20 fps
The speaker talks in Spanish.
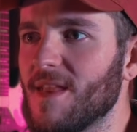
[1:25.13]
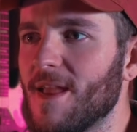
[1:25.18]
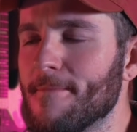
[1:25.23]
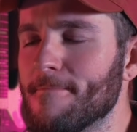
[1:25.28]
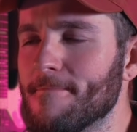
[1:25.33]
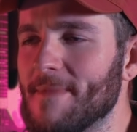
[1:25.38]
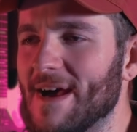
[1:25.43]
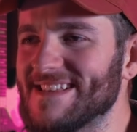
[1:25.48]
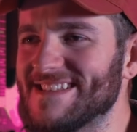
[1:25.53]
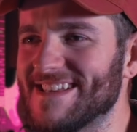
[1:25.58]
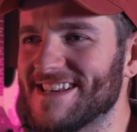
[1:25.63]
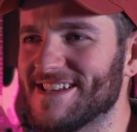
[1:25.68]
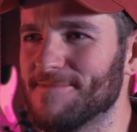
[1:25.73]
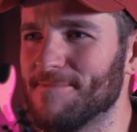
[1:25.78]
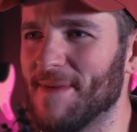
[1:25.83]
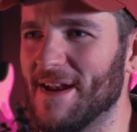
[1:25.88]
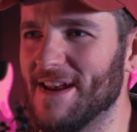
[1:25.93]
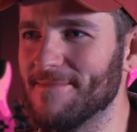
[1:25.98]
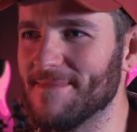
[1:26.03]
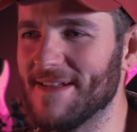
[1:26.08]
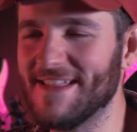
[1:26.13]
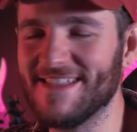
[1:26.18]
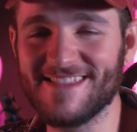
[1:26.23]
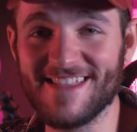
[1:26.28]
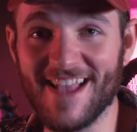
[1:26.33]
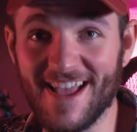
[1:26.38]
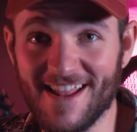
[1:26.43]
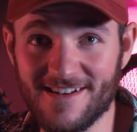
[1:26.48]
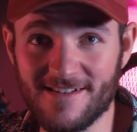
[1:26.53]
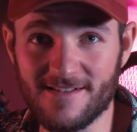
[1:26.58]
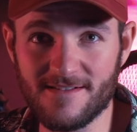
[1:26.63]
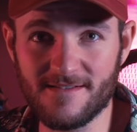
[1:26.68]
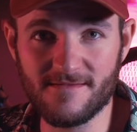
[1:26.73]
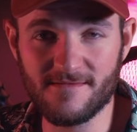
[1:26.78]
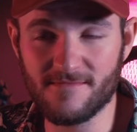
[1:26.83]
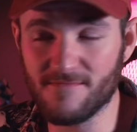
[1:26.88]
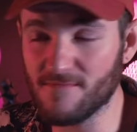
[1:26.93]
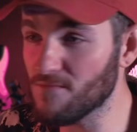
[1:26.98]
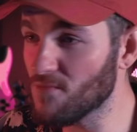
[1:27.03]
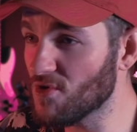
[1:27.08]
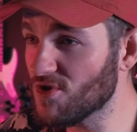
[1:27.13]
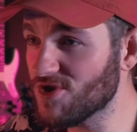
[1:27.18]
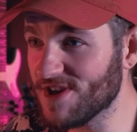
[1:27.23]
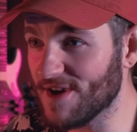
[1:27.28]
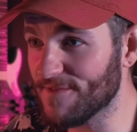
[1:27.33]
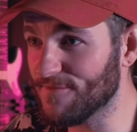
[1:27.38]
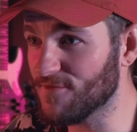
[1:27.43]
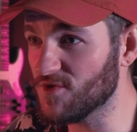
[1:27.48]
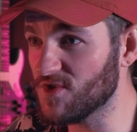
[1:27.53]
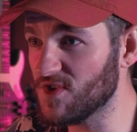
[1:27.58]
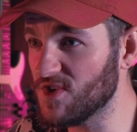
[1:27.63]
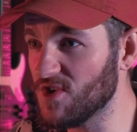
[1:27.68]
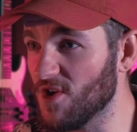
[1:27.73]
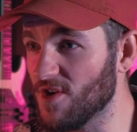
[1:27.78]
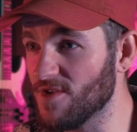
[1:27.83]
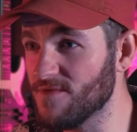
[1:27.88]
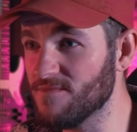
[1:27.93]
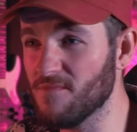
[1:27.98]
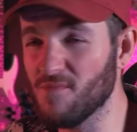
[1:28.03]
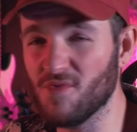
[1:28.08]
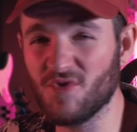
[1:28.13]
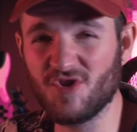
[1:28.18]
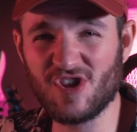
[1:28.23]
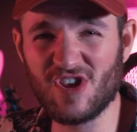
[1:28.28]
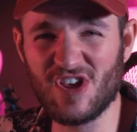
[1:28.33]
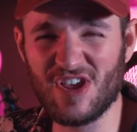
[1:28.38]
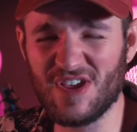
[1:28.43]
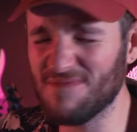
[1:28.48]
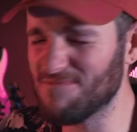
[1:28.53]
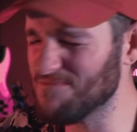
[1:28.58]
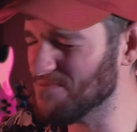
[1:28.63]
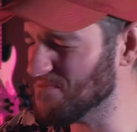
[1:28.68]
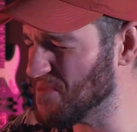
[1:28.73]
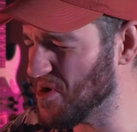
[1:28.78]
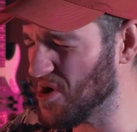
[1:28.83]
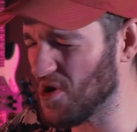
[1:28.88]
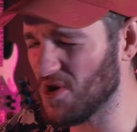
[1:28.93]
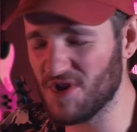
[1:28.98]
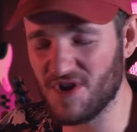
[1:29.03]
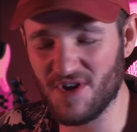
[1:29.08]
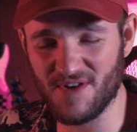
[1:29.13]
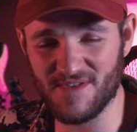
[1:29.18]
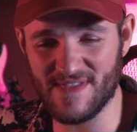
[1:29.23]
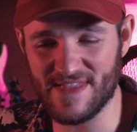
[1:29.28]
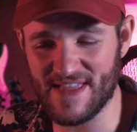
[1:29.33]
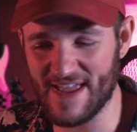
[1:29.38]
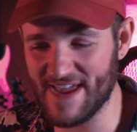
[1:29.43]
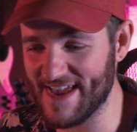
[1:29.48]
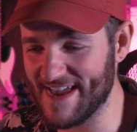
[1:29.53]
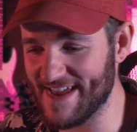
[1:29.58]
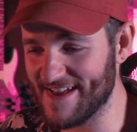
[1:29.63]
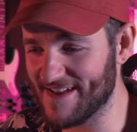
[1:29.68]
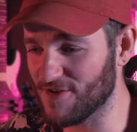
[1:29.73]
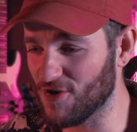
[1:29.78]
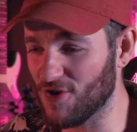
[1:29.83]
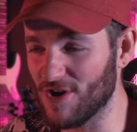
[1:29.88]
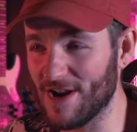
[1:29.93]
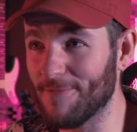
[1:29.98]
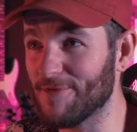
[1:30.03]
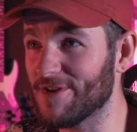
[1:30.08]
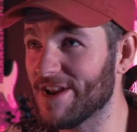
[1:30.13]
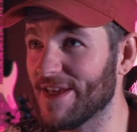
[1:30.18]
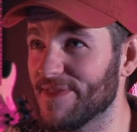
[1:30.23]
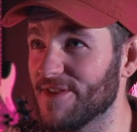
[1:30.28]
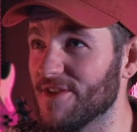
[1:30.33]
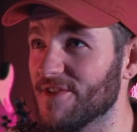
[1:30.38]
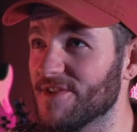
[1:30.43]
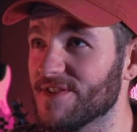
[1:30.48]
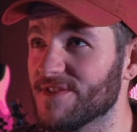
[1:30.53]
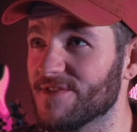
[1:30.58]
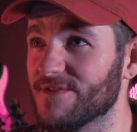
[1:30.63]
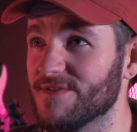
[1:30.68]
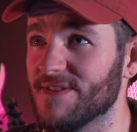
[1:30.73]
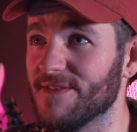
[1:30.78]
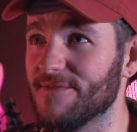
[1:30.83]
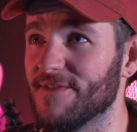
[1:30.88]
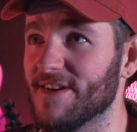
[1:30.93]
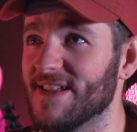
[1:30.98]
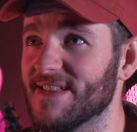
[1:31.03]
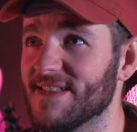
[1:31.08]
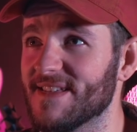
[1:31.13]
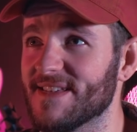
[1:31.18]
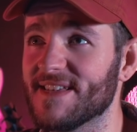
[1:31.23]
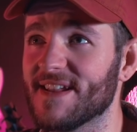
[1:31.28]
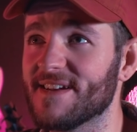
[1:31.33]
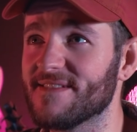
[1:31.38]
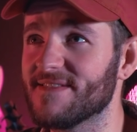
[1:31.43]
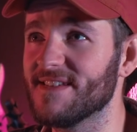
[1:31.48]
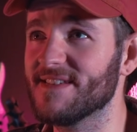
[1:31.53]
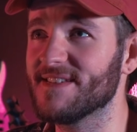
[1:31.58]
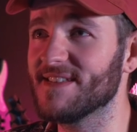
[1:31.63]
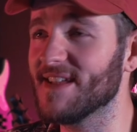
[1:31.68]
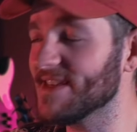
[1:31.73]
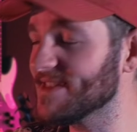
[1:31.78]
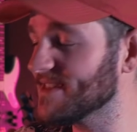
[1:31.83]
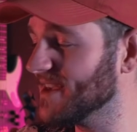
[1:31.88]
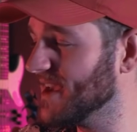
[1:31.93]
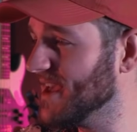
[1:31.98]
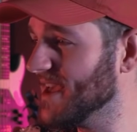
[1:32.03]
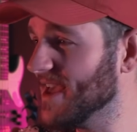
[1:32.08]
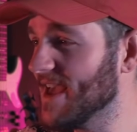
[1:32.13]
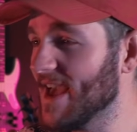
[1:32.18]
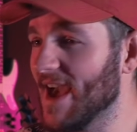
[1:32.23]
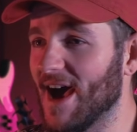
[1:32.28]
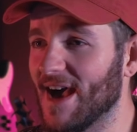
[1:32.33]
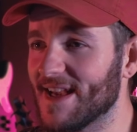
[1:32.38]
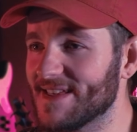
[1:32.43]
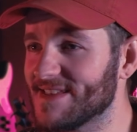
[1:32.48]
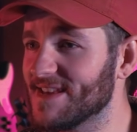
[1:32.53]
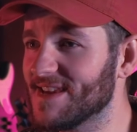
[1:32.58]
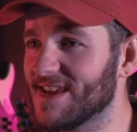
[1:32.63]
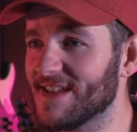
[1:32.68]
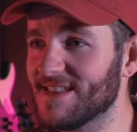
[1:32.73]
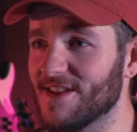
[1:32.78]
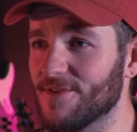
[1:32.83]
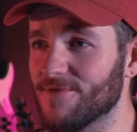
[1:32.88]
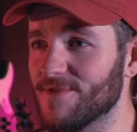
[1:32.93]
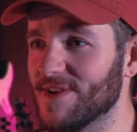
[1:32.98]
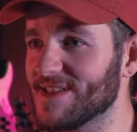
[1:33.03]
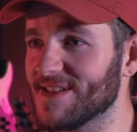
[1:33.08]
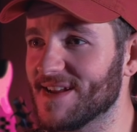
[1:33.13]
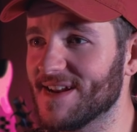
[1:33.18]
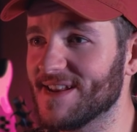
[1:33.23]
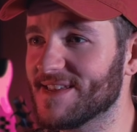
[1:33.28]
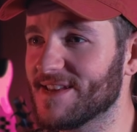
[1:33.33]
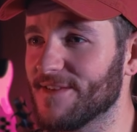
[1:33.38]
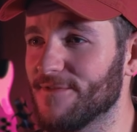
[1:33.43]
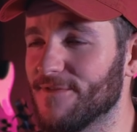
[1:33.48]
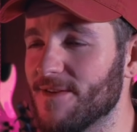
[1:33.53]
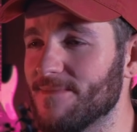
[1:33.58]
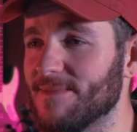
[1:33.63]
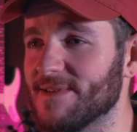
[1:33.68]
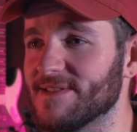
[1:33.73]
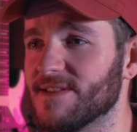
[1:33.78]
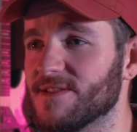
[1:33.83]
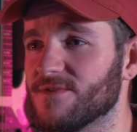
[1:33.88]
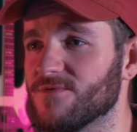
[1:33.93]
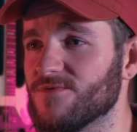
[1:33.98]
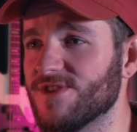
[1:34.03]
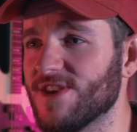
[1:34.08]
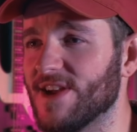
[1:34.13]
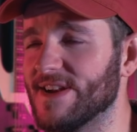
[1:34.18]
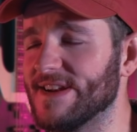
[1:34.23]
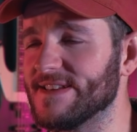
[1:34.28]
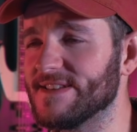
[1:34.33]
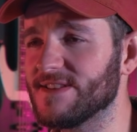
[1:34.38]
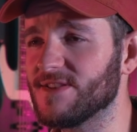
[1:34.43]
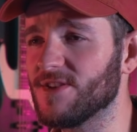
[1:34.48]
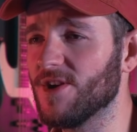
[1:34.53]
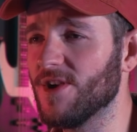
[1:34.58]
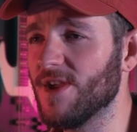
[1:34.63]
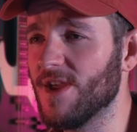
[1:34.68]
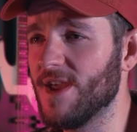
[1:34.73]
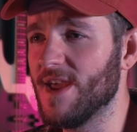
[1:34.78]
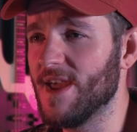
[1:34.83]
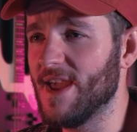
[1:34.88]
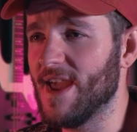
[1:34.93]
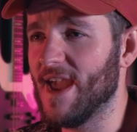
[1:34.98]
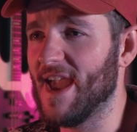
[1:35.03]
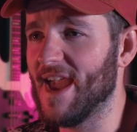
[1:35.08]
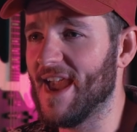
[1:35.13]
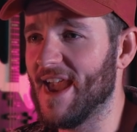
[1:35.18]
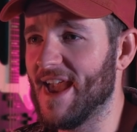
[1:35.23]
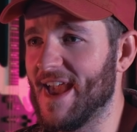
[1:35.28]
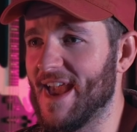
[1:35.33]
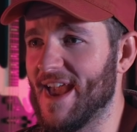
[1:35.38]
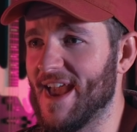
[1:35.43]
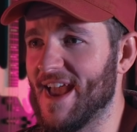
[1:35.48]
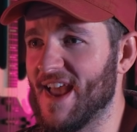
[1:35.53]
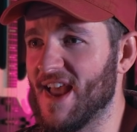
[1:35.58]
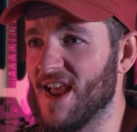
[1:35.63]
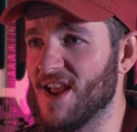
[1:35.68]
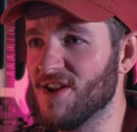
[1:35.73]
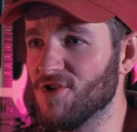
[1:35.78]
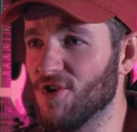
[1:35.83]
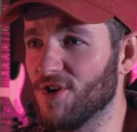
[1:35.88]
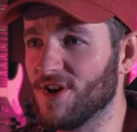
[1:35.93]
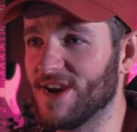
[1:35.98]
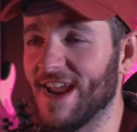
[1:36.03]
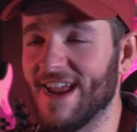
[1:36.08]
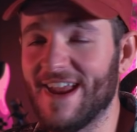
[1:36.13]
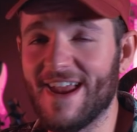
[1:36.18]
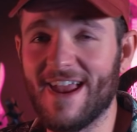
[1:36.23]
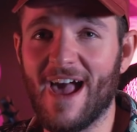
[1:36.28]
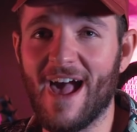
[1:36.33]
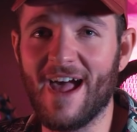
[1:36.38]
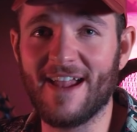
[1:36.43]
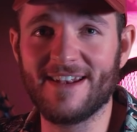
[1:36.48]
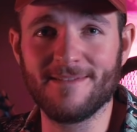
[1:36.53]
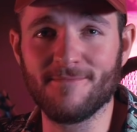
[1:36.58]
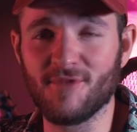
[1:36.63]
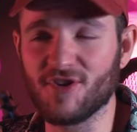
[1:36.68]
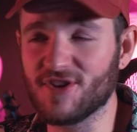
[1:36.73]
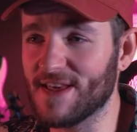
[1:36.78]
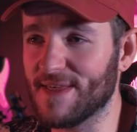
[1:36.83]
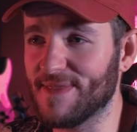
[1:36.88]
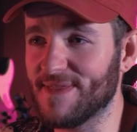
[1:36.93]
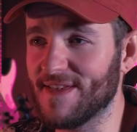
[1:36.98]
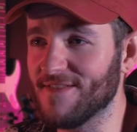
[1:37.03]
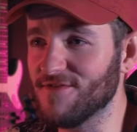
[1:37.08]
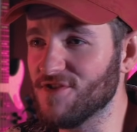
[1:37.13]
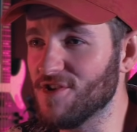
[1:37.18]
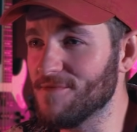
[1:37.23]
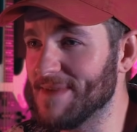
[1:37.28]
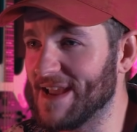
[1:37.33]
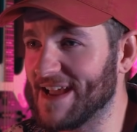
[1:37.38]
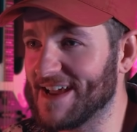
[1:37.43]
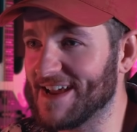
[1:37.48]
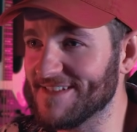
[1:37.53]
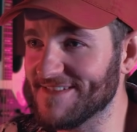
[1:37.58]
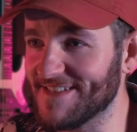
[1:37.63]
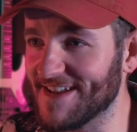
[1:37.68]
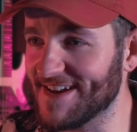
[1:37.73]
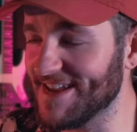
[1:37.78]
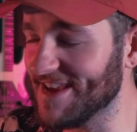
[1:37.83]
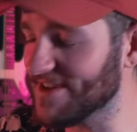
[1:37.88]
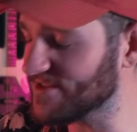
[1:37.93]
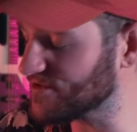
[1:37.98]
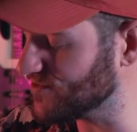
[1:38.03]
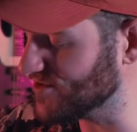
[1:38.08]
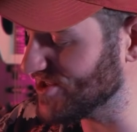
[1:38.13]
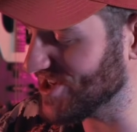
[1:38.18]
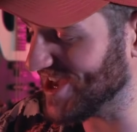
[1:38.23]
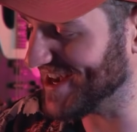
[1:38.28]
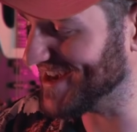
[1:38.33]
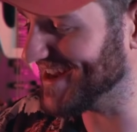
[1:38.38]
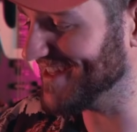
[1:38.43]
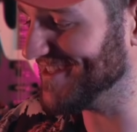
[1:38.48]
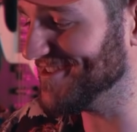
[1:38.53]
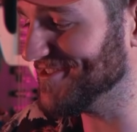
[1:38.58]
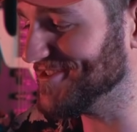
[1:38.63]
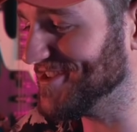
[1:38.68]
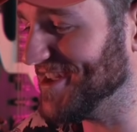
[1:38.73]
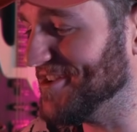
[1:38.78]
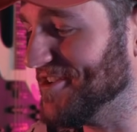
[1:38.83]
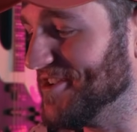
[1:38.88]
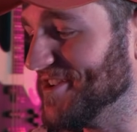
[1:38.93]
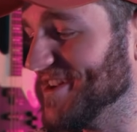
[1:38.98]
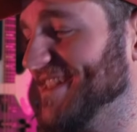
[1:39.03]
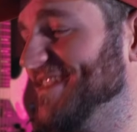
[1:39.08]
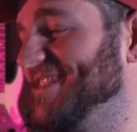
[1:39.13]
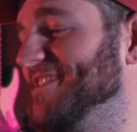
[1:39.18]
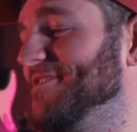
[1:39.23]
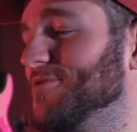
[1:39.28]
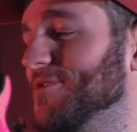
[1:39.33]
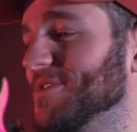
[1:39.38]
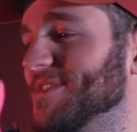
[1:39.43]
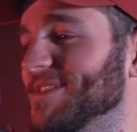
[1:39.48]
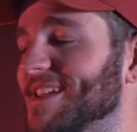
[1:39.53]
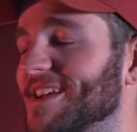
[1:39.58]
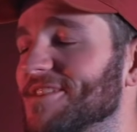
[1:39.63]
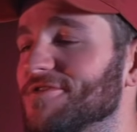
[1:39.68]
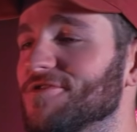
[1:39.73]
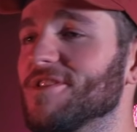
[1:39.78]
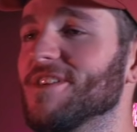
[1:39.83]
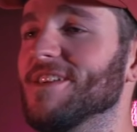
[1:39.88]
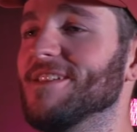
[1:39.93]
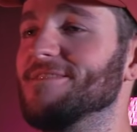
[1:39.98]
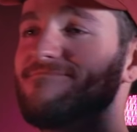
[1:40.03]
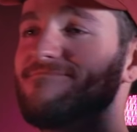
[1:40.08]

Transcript: más experimental, mucha fusión, un mogollón de colaboraciones con diferentes artistas. Así que tengo unas ganas que flipas de escuchar esto. Eh, lo que haremos haciendo, me encantaría escuchar lo del tirón, el disco entero,